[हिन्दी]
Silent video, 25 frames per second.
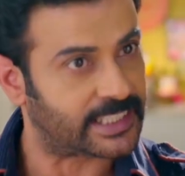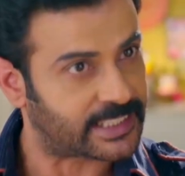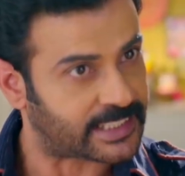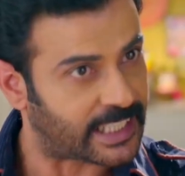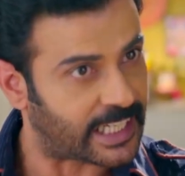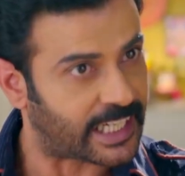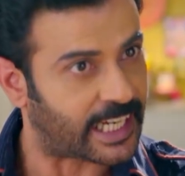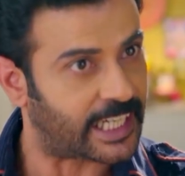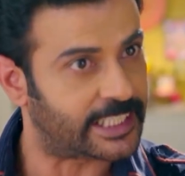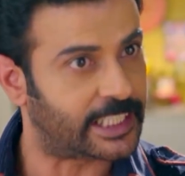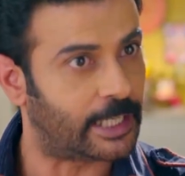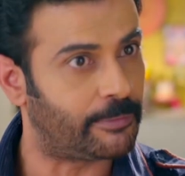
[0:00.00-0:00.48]
इसके
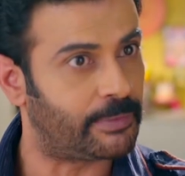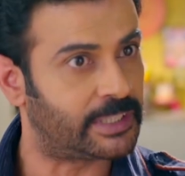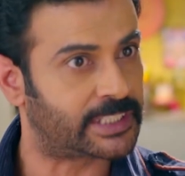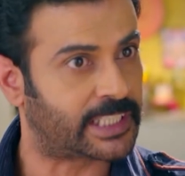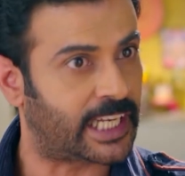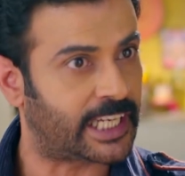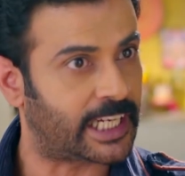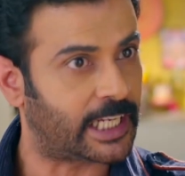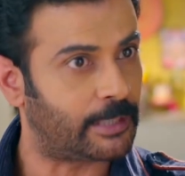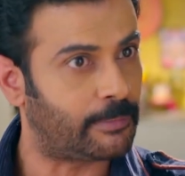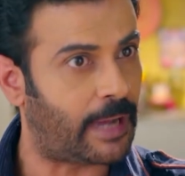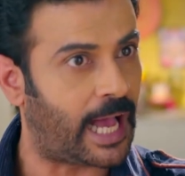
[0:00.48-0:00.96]
कदम इस
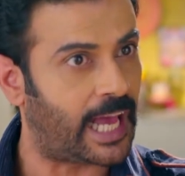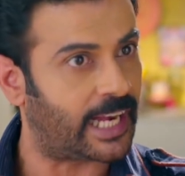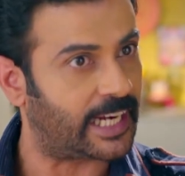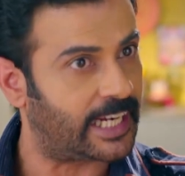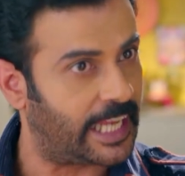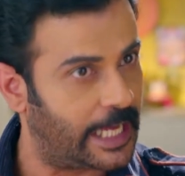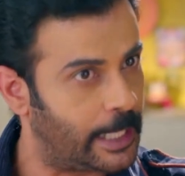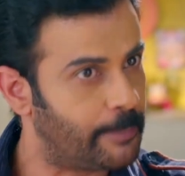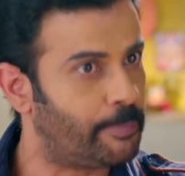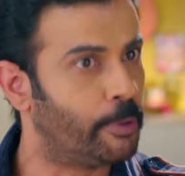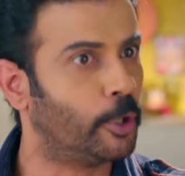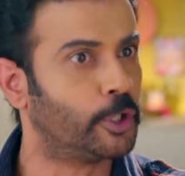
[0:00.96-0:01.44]
घर के बाहर
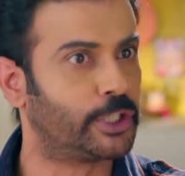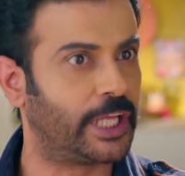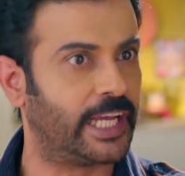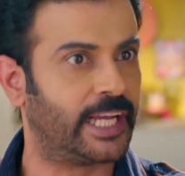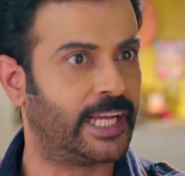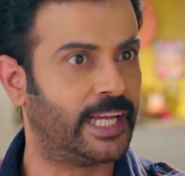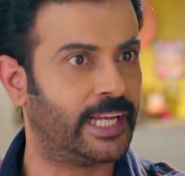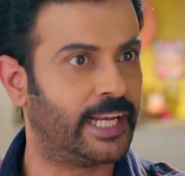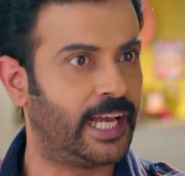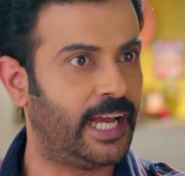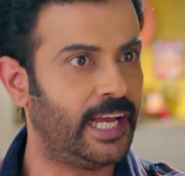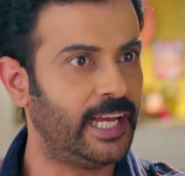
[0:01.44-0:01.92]
नहीं
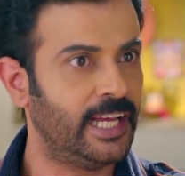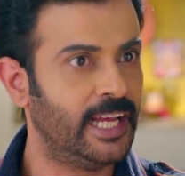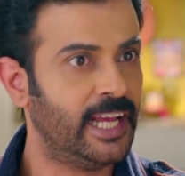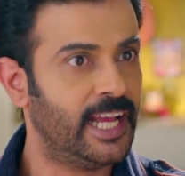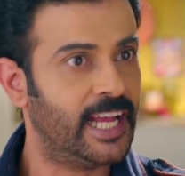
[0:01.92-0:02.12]
फूटेंगे ना